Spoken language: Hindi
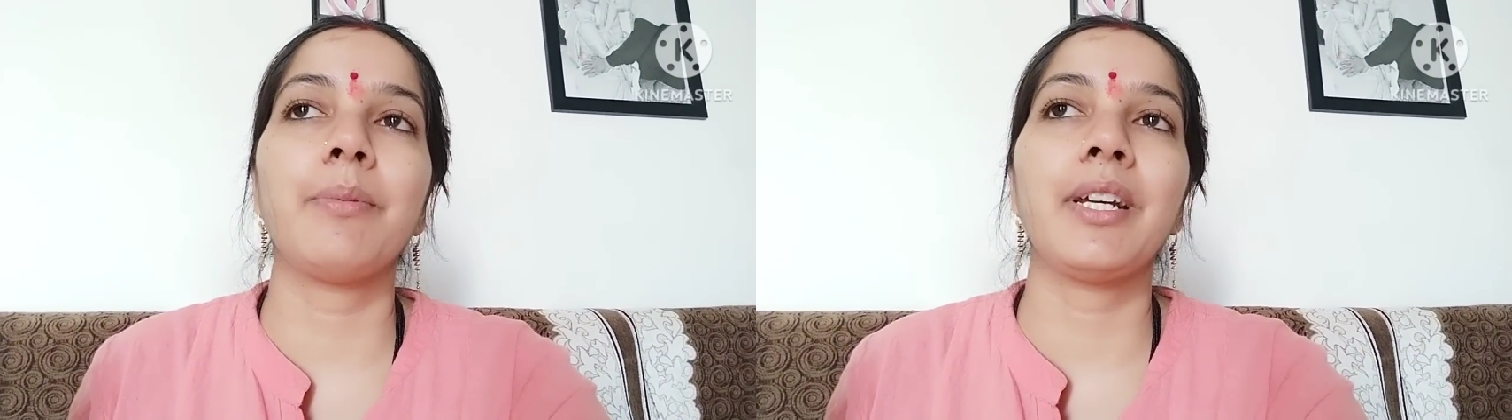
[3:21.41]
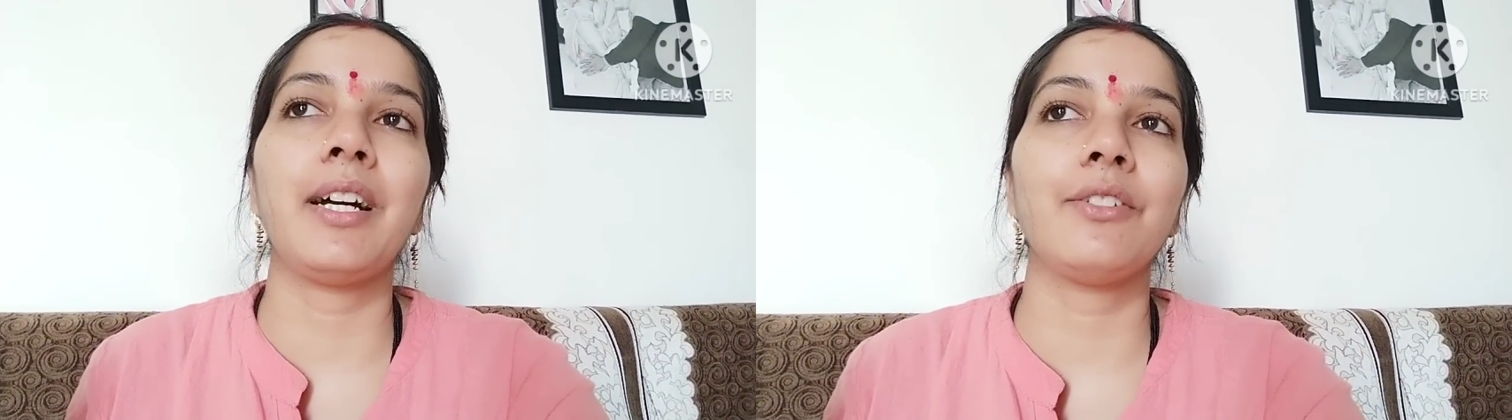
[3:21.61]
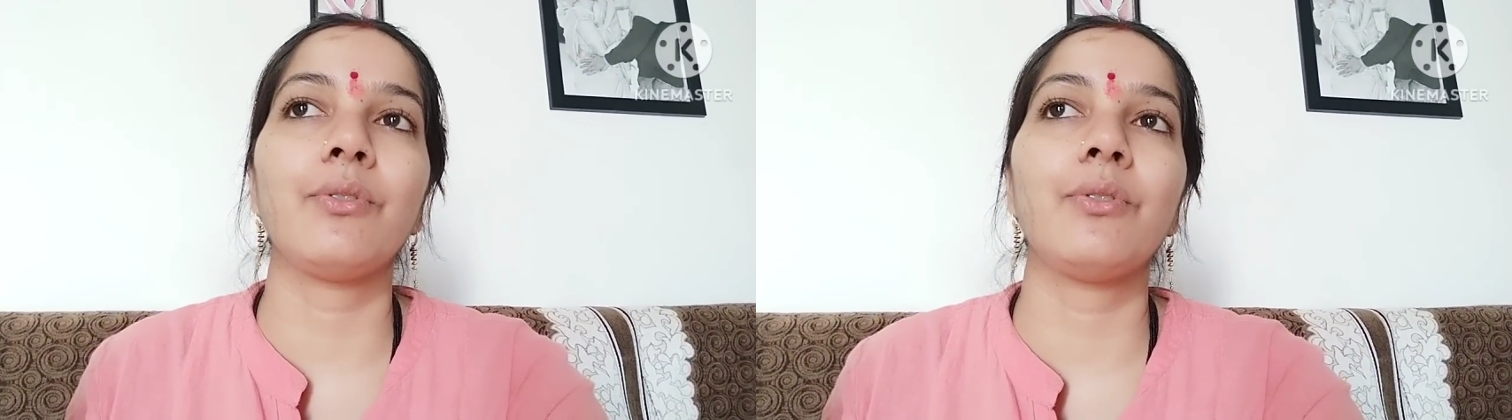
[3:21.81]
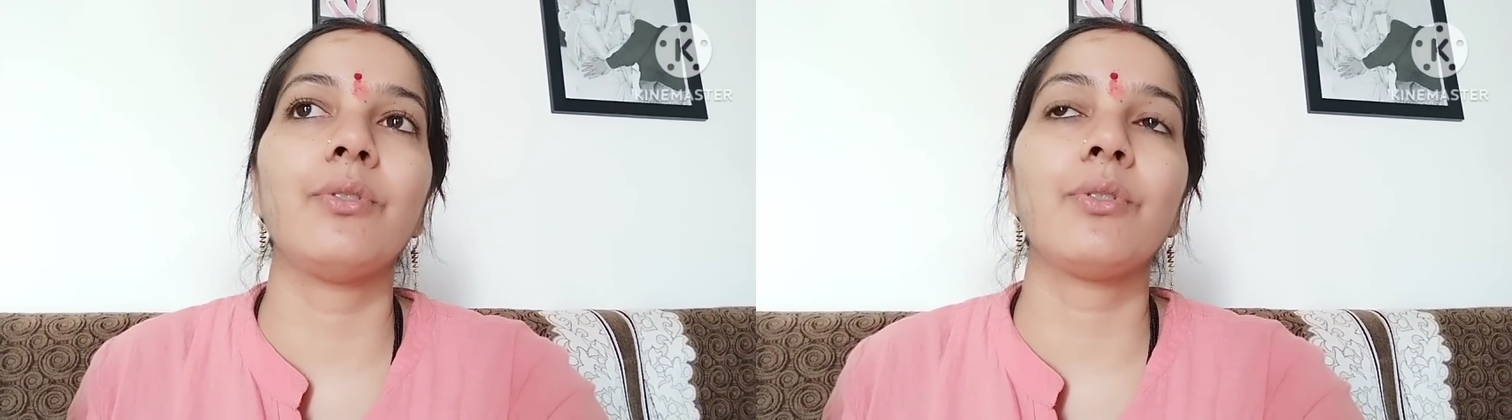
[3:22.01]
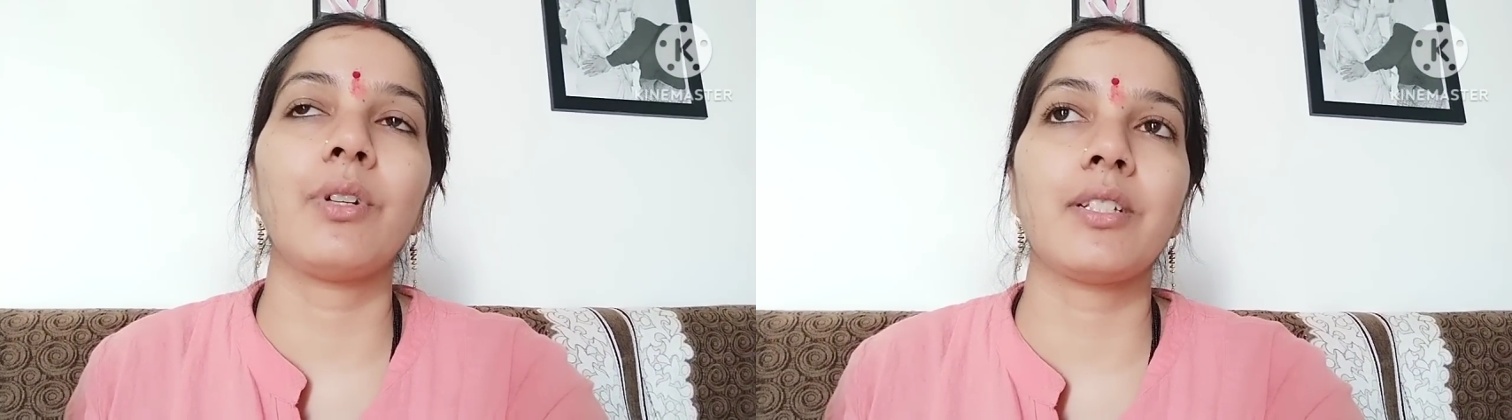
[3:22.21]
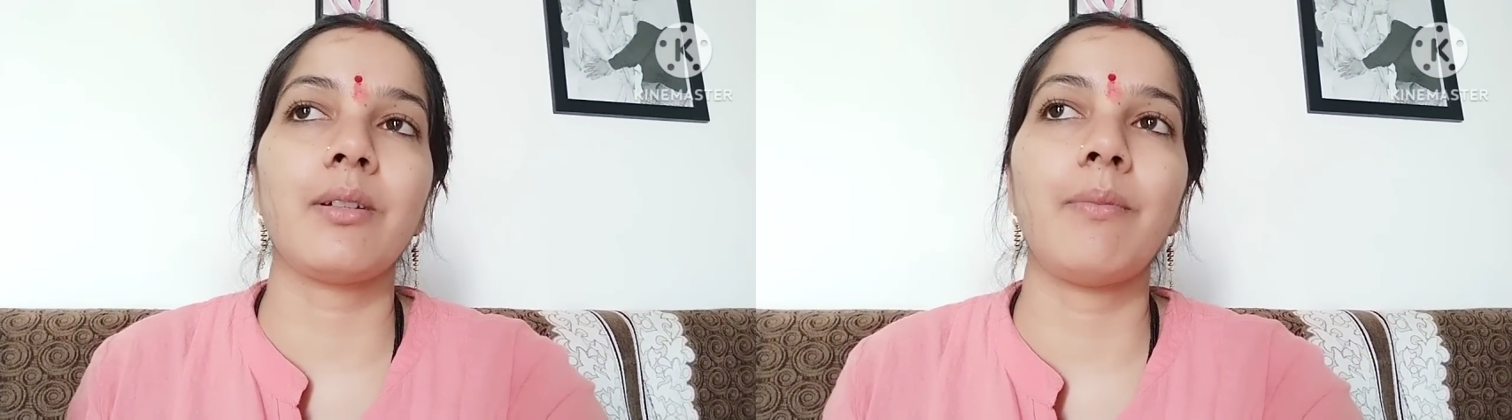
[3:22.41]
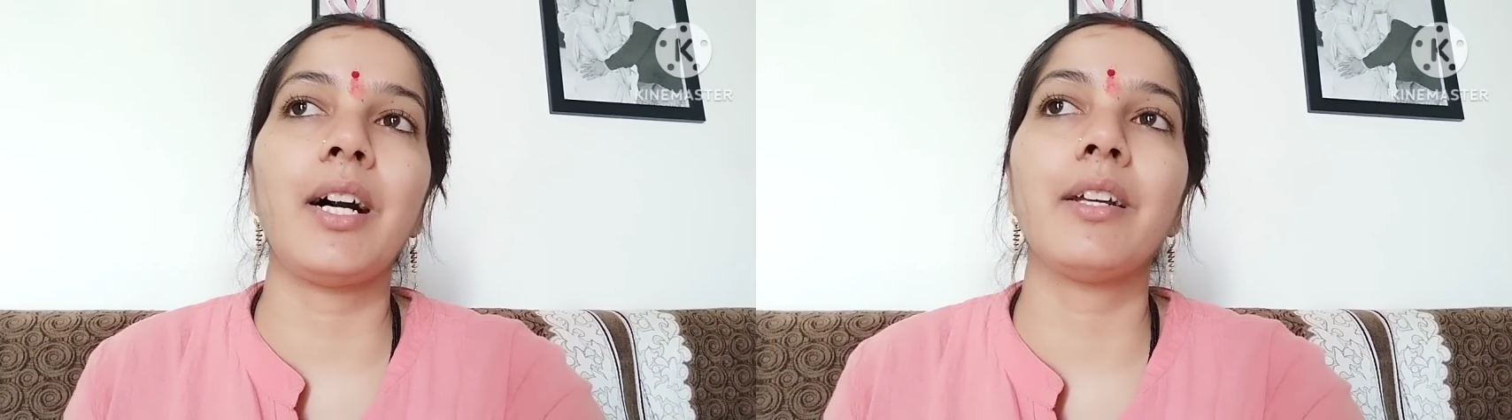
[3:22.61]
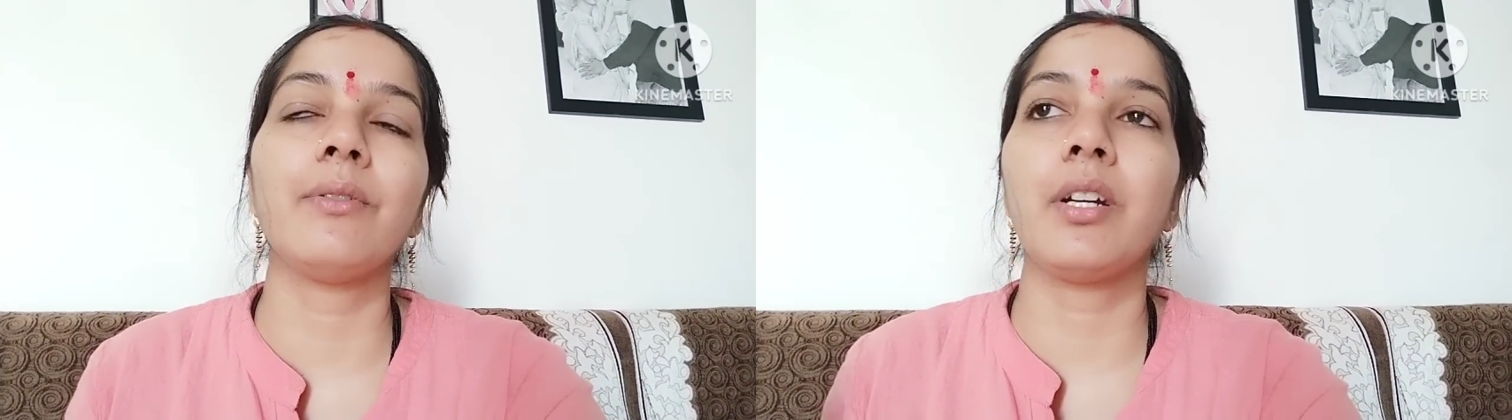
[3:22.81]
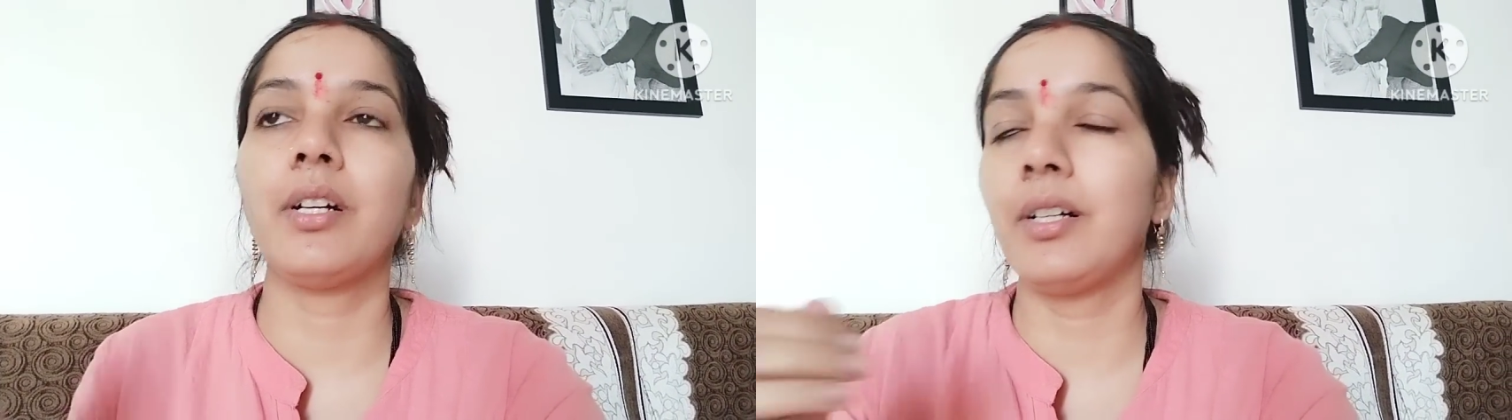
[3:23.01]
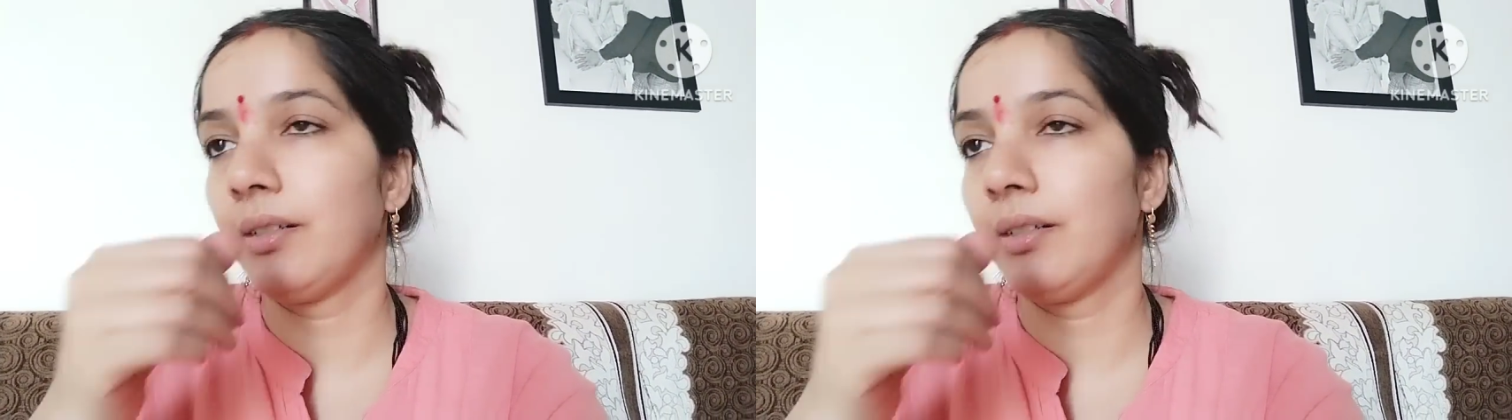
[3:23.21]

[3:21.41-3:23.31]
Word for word: आज उनको थोड़ा सा बाहर उनका